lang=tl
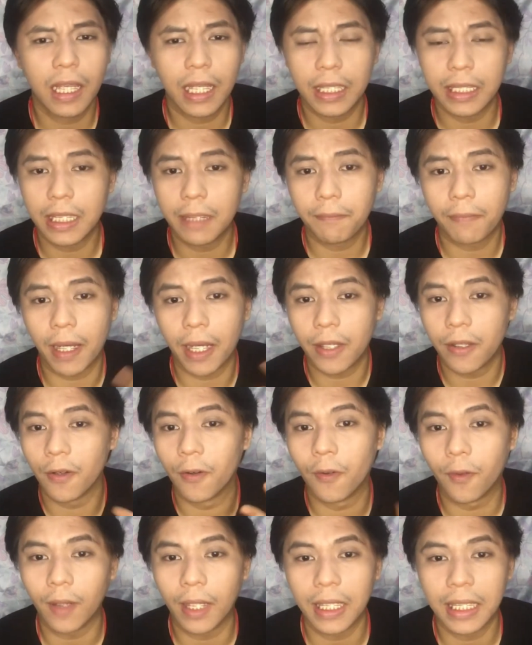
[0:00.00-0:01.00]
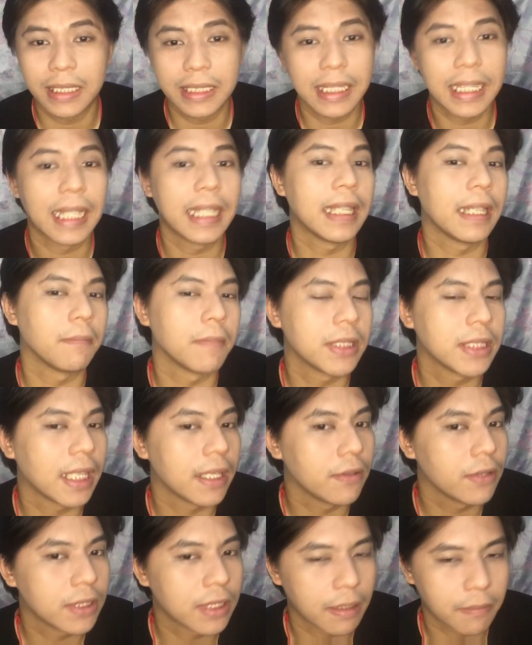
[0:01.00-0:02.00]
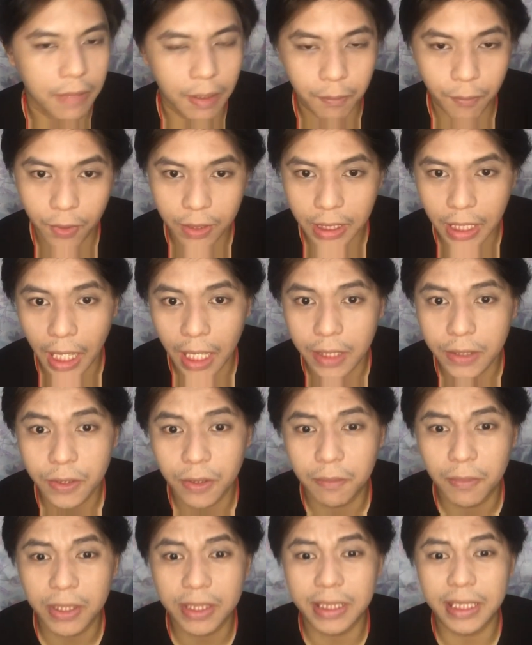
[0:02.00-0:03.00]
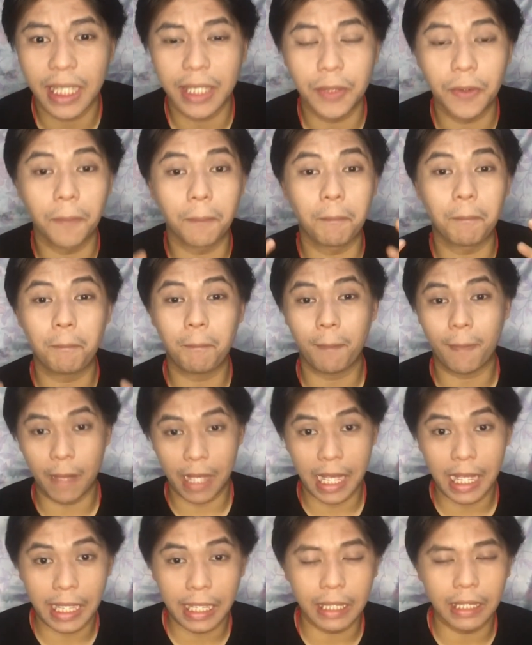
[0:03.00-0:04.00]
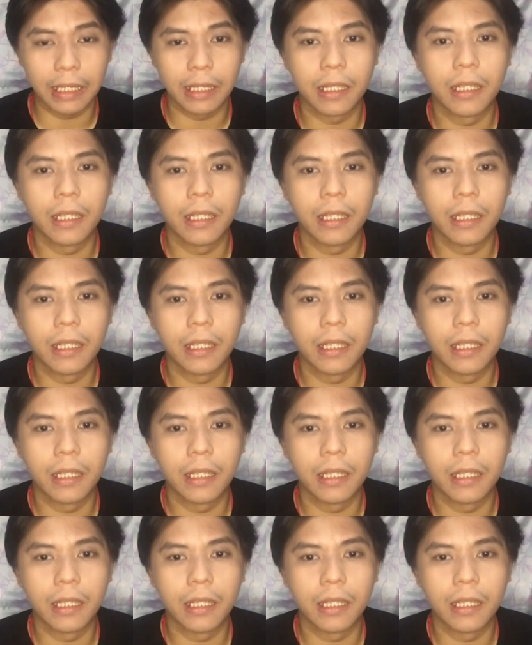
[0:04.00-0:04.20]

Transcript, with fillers: hindi pa kayo okay kasi kayo masyado siyang matapi, so masyadong pale,